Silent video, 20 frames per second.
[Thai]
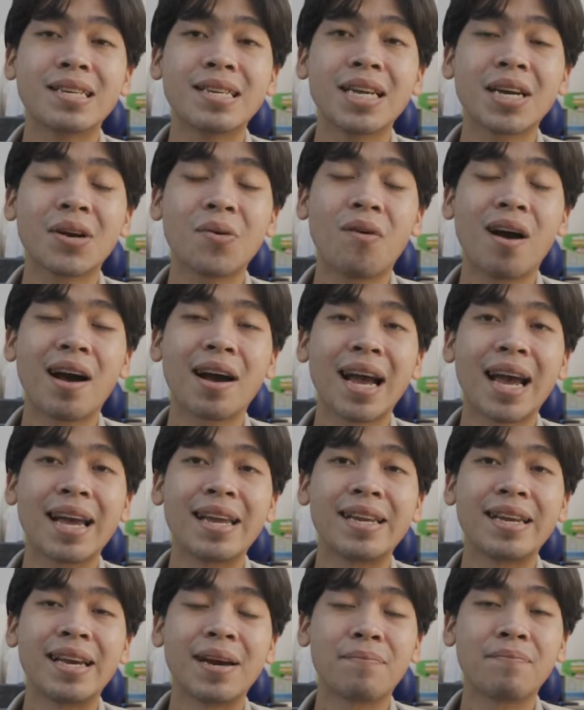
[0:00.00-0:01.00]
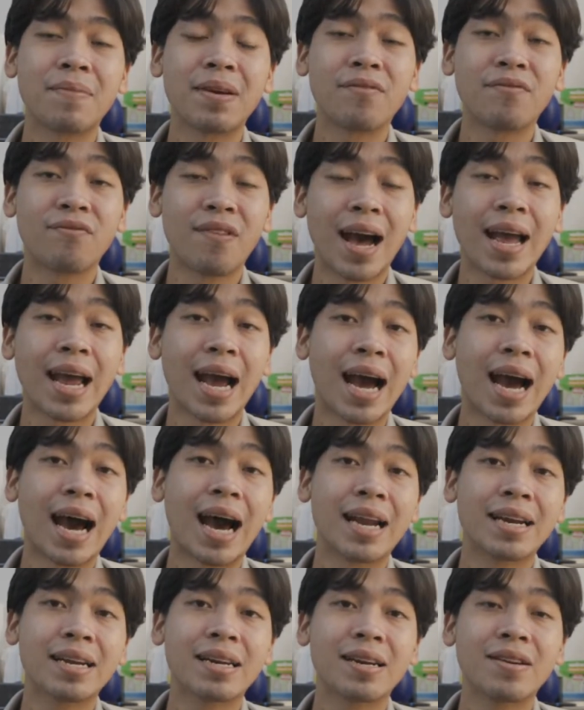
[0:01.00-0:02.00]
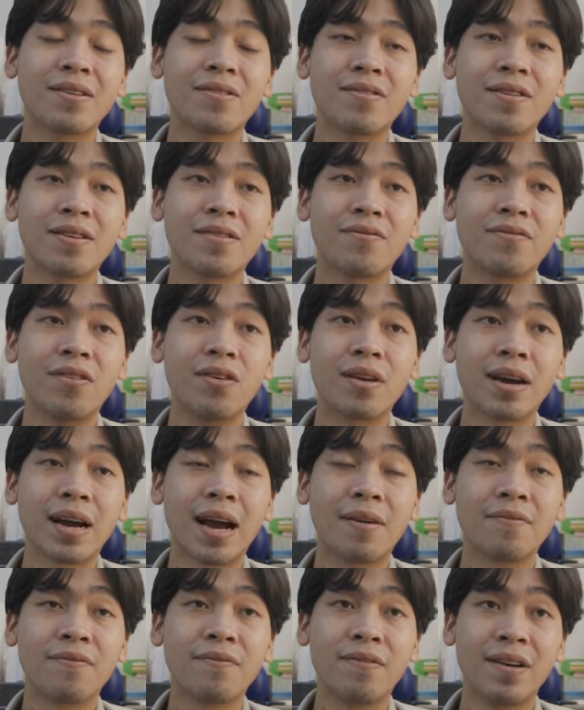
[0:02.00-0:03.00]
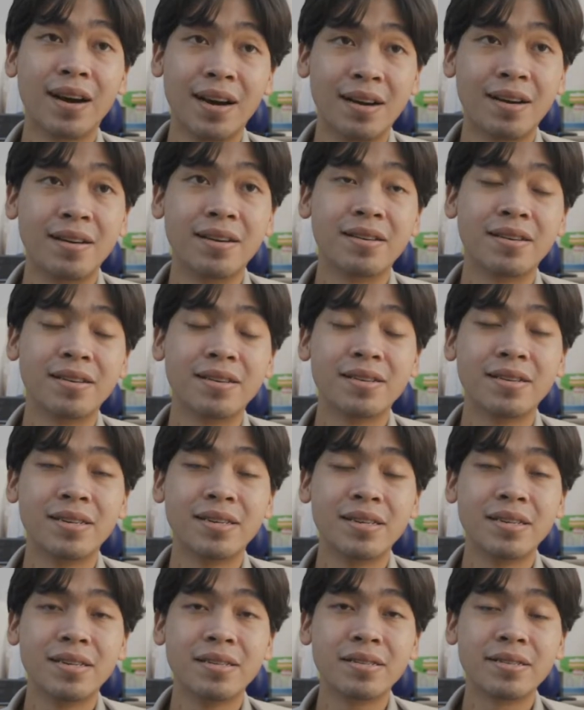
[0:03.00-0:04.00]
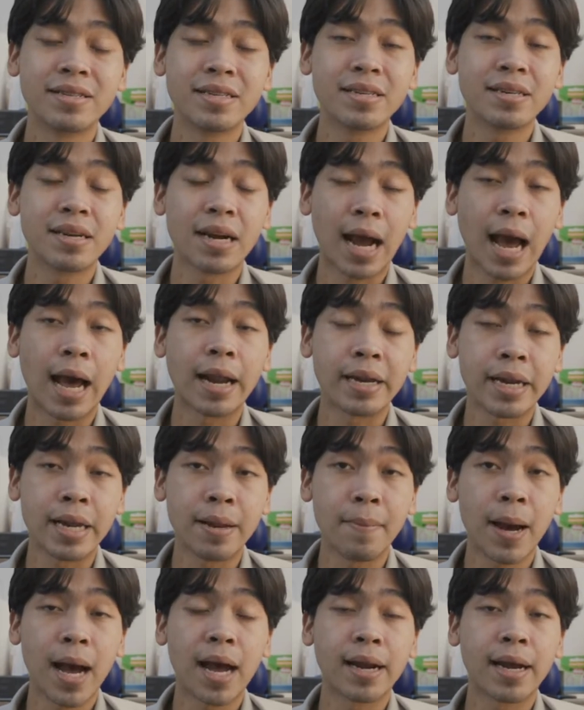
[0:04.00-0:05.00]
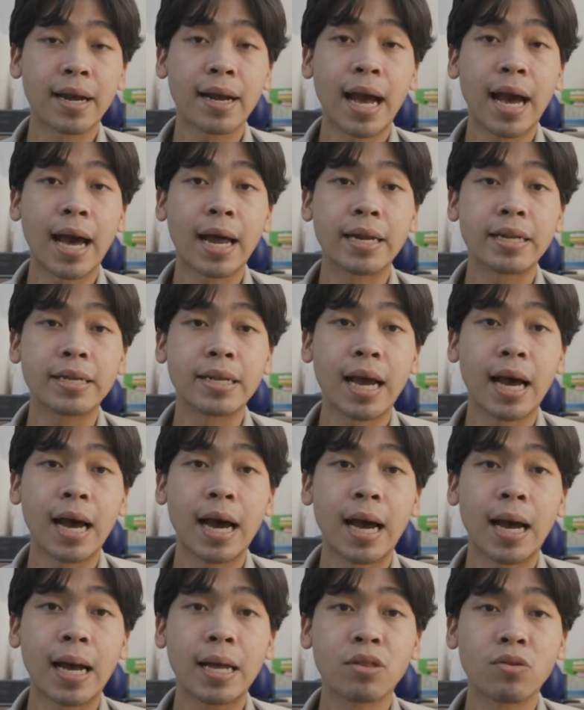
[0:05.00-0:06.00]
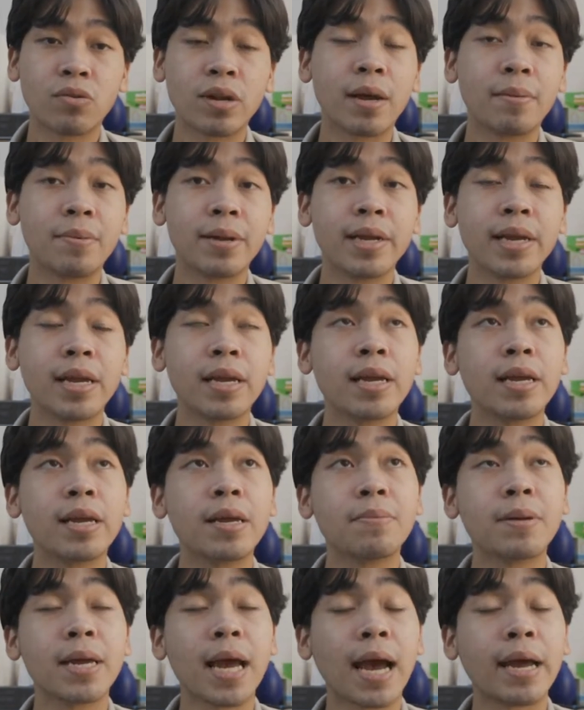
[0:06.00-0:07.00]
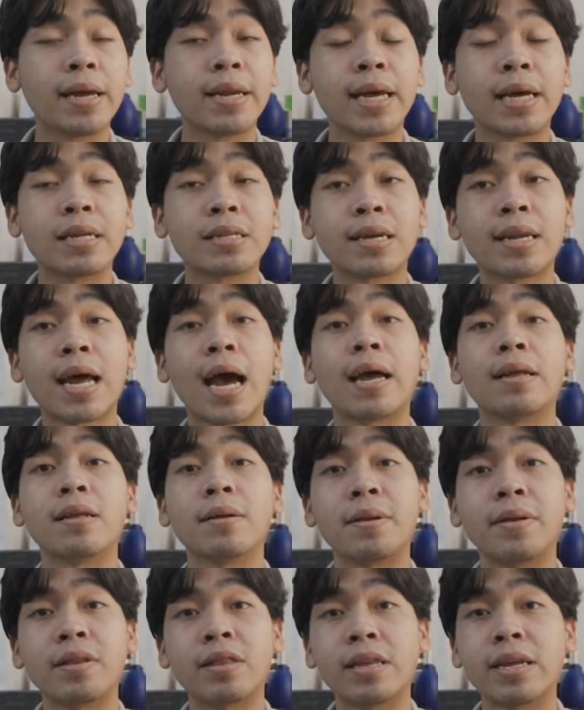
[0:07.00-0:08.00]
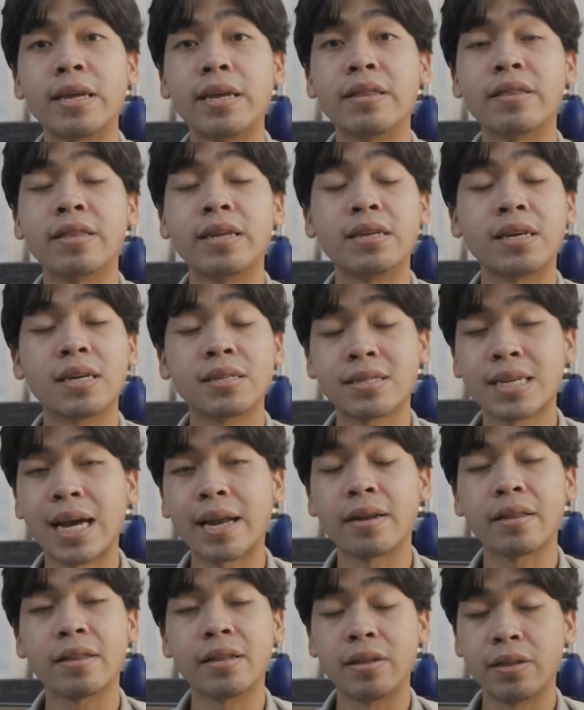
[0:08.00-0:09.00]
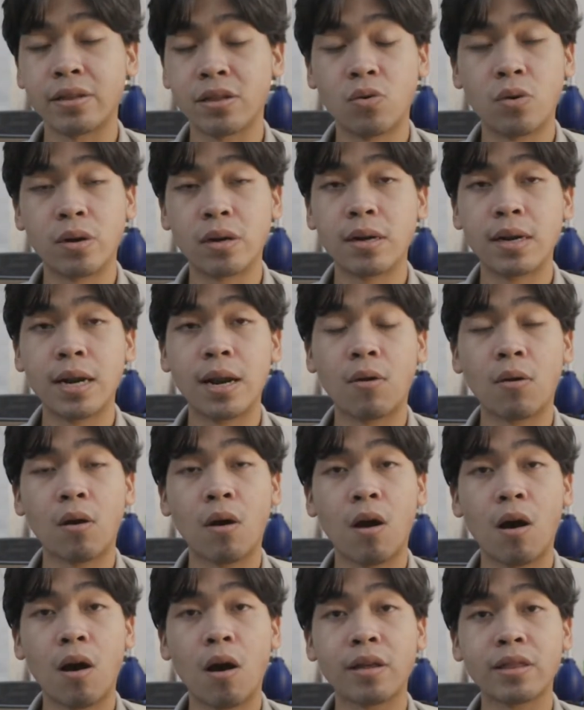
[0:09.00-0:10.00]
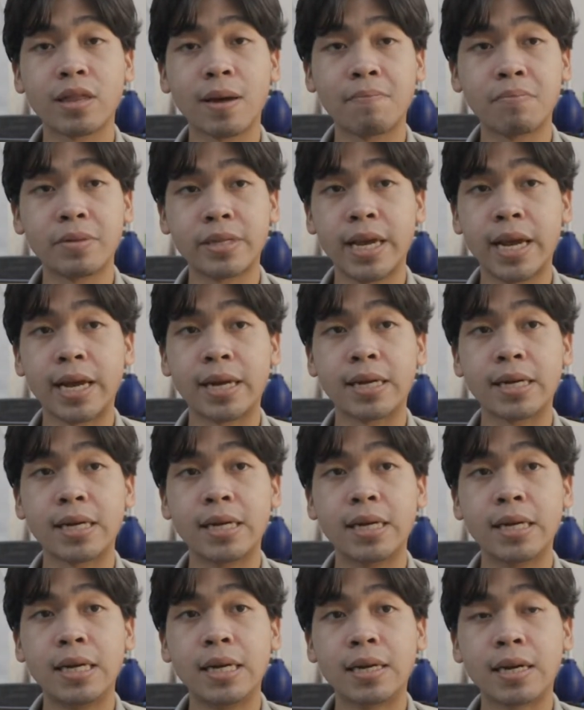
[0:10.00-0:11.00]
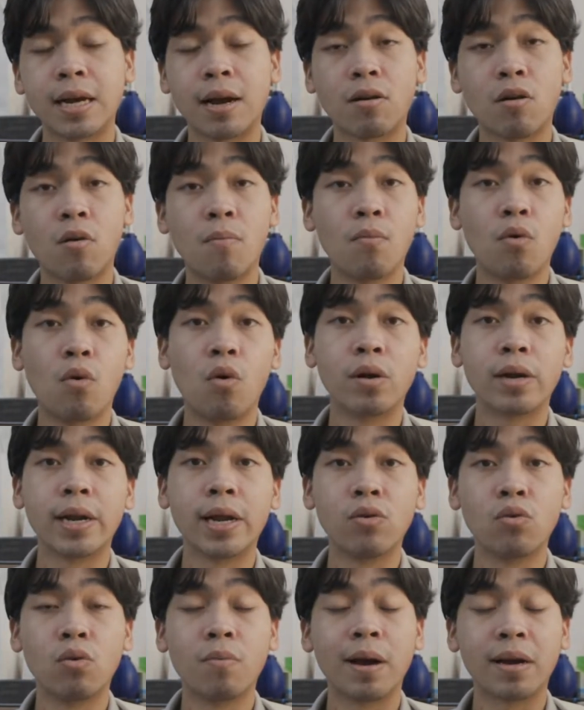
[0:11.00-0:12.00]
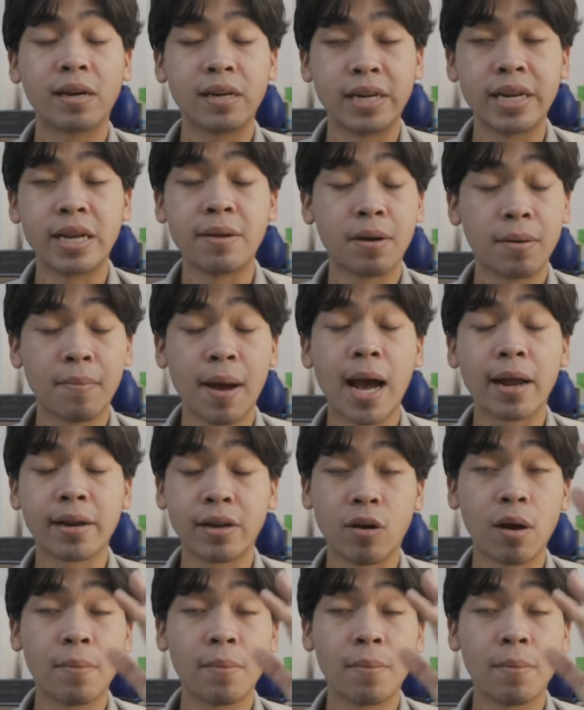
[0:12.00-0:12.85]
เรียกว่าไงดีอะเป็นไฟล์อาร์ตโฟโตกราฟเฟอร์ซึ่งงานดีมากนะงานจะส่วนใหญ่พี่พี่ไอเนี่ยจะถ่ายเป็นสีสีจะจัดสีสดแล้วก็ subject กับ compose ในรูปแบบคือดีมากๆเดี๋ย